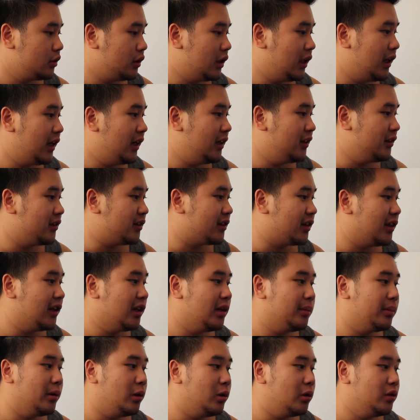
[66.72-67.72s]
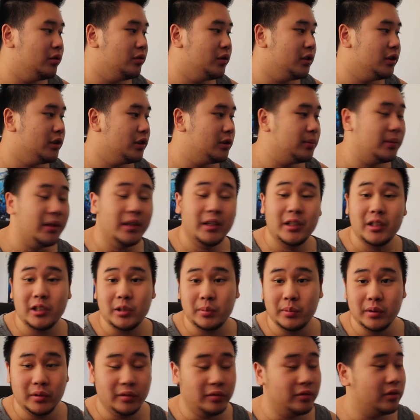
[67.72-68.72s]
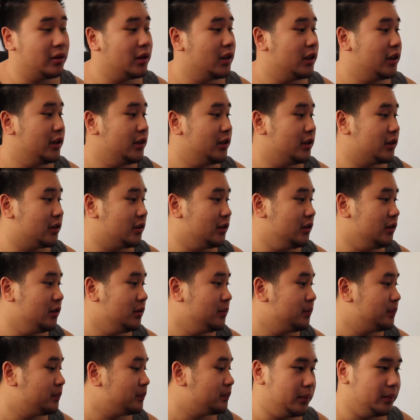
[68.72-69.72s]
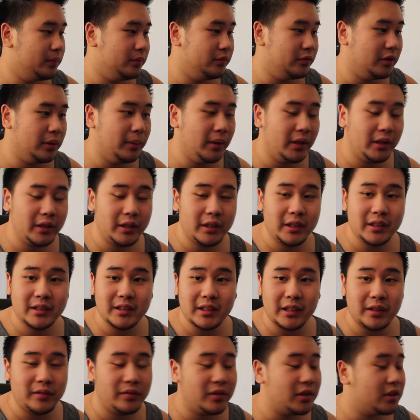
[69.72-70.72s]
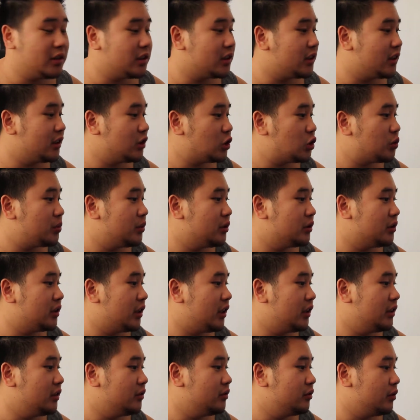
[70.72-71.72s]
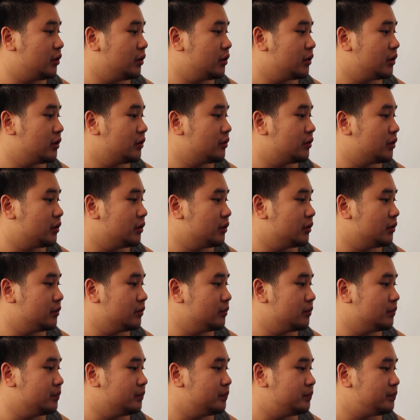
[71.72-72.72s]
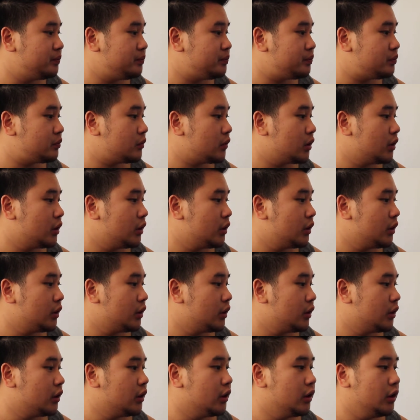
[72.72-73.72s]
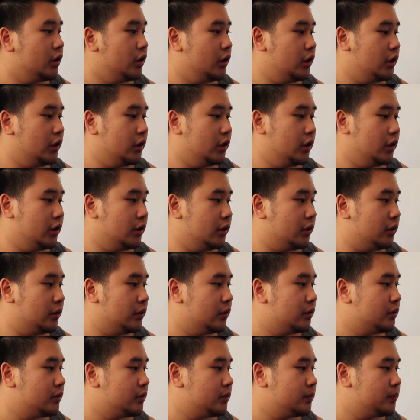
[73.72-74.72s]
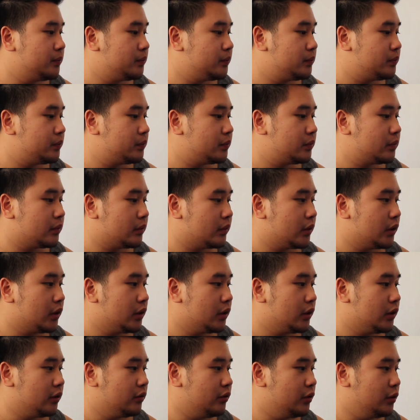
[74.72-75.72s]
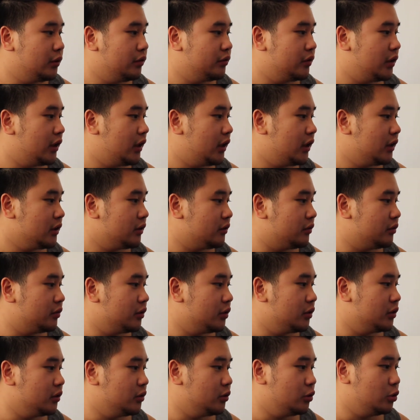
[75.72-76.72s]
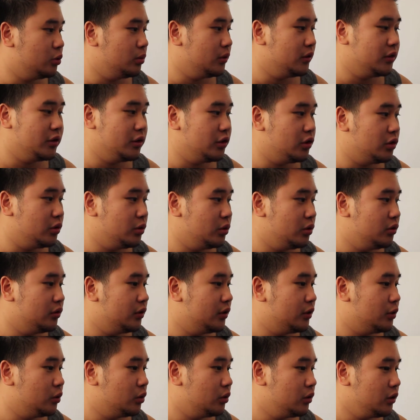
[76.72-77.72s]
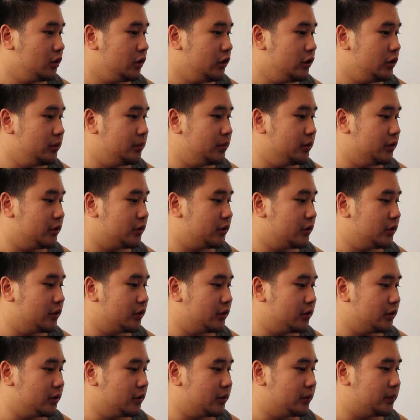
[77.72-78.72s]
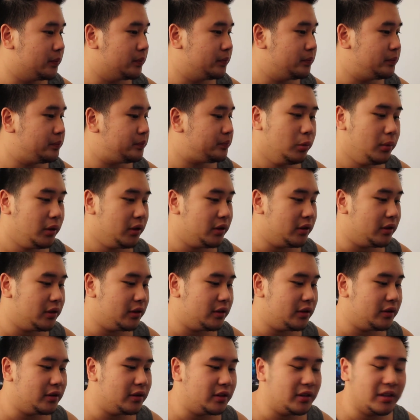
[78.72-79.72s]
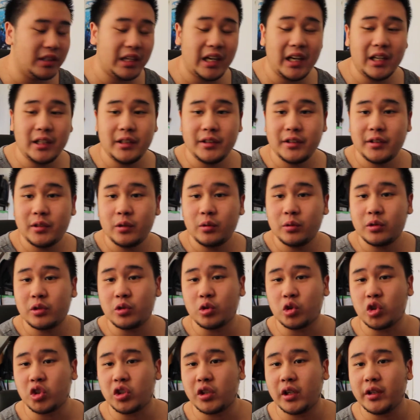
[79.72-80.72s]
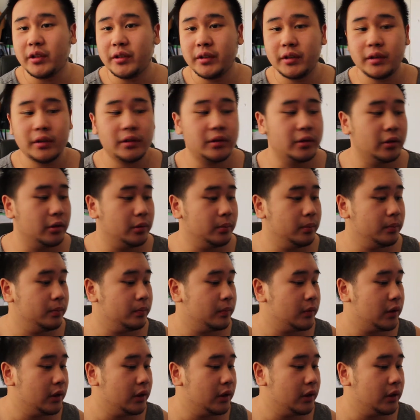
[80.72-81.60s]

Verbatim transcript: Alles klar, brauchen wir nicht mehr. Ich bin voller Energie. Ähm, wir machen jetzt einfach eine ganz spontane Folge von äh, fünf Arten von Du bist nicht du, wenn du hungrig bist, Alter. Guck mal, ist alles nur zustande gekommen,